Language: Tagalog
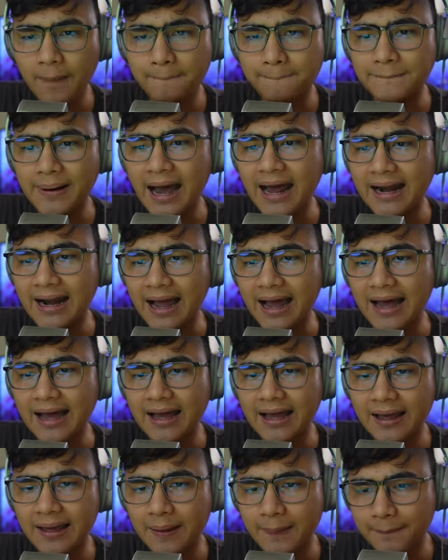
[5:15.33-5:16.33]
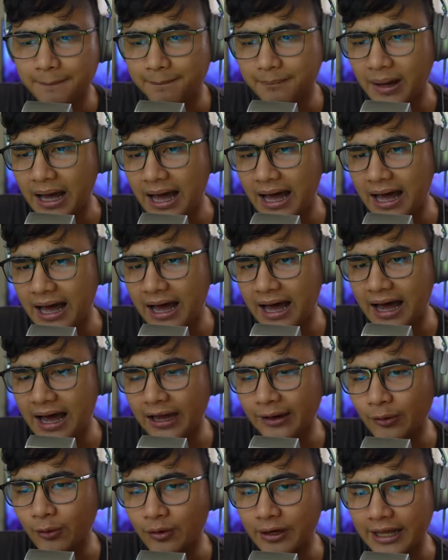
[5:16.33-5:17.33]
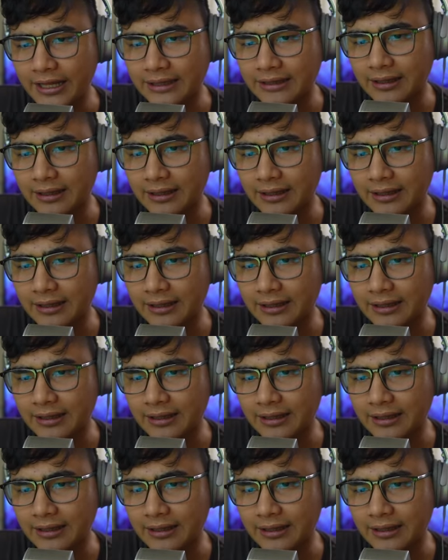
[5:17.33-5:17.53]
para ma ano ulit